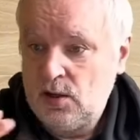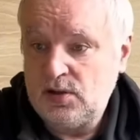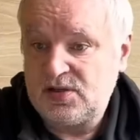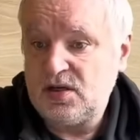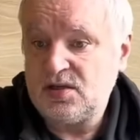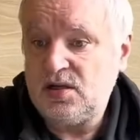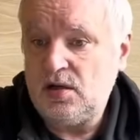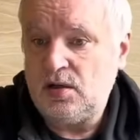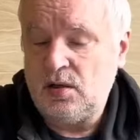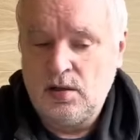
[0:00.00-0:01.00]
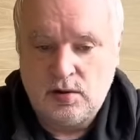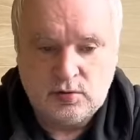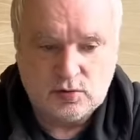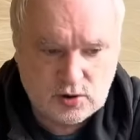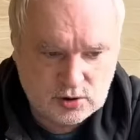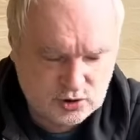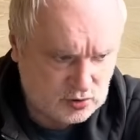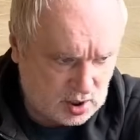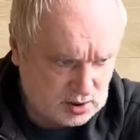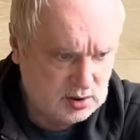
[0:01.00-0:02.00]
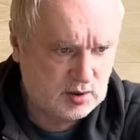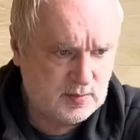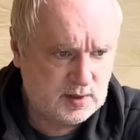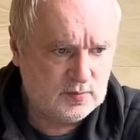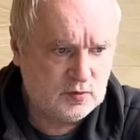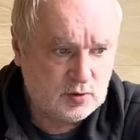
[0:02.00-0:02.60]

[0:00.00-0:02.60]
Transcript: И создали, ну еще какие-то, ну,